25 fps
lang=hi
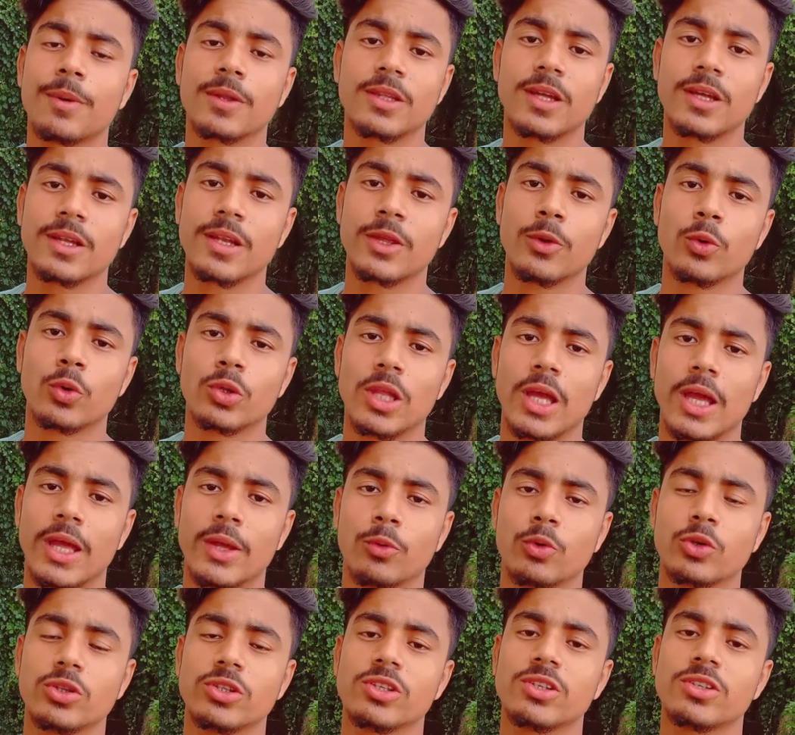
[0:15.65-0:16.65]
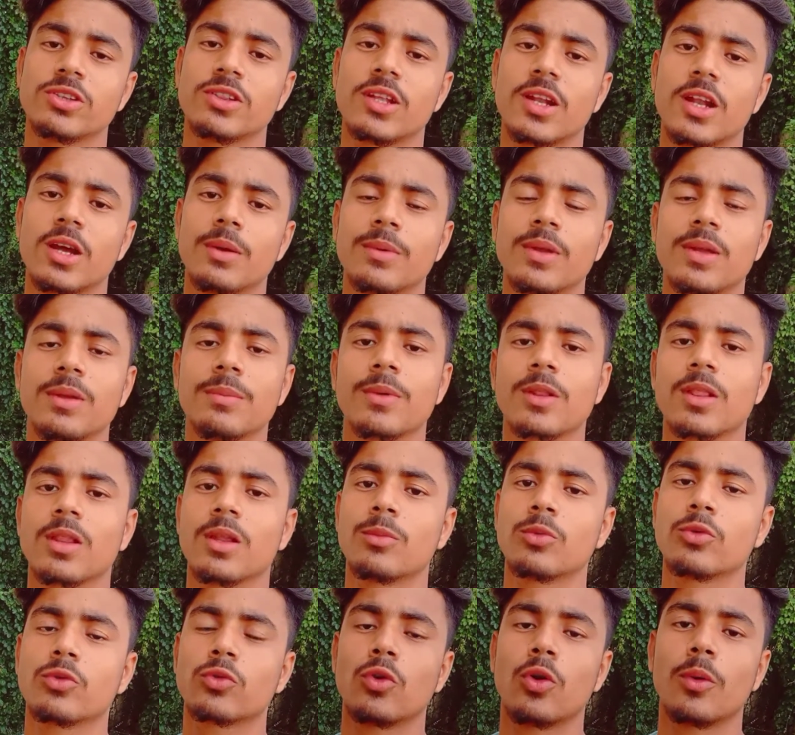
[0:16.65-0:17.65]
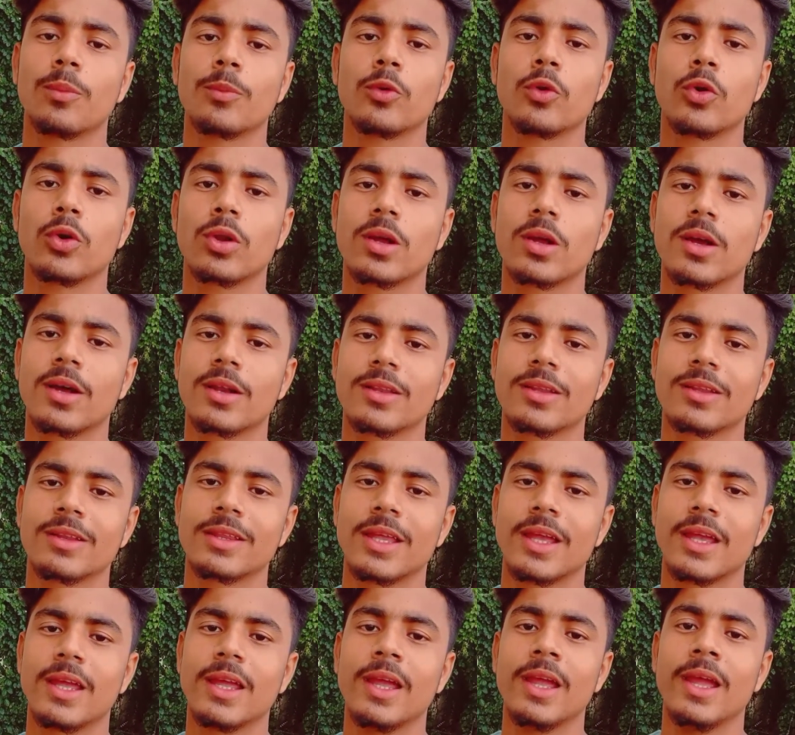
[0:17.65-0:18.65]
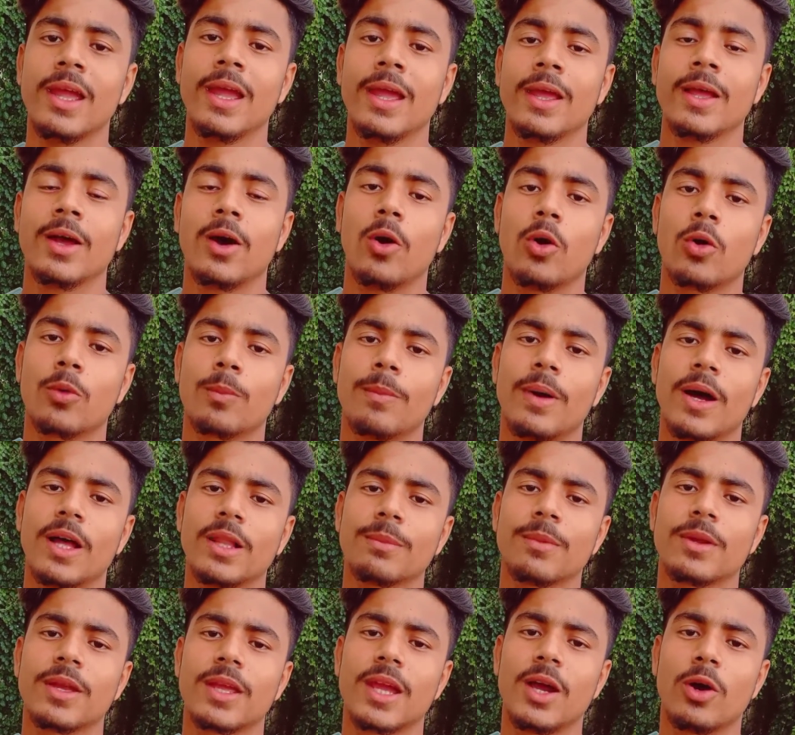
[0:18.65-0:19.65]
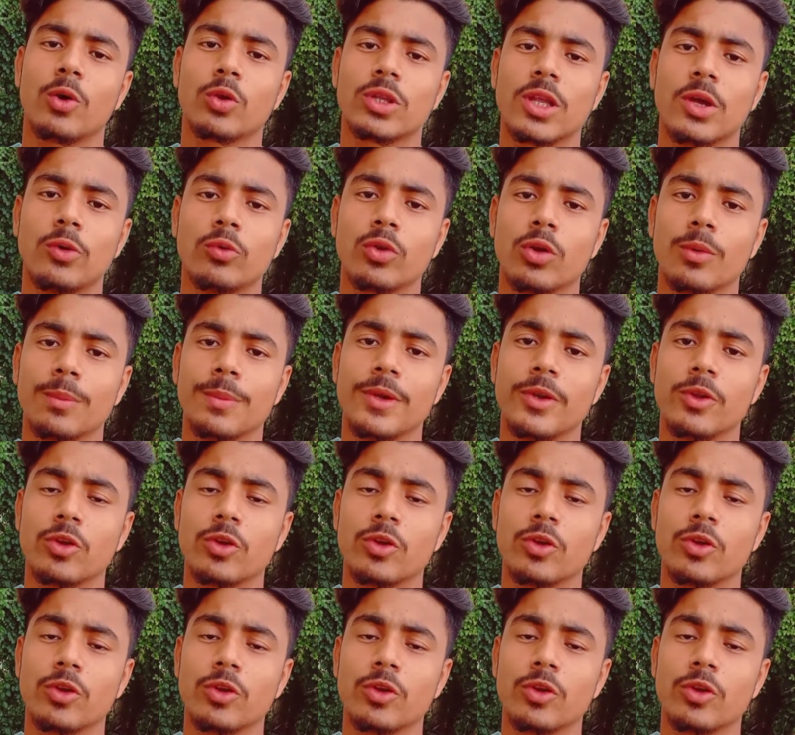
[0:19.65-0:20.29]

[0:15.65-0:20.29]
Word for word: पता नहीं होता है वो जिस तरह भी मतलब उसको अपलोड कर देते हैं और बाद में क्या होता है उनके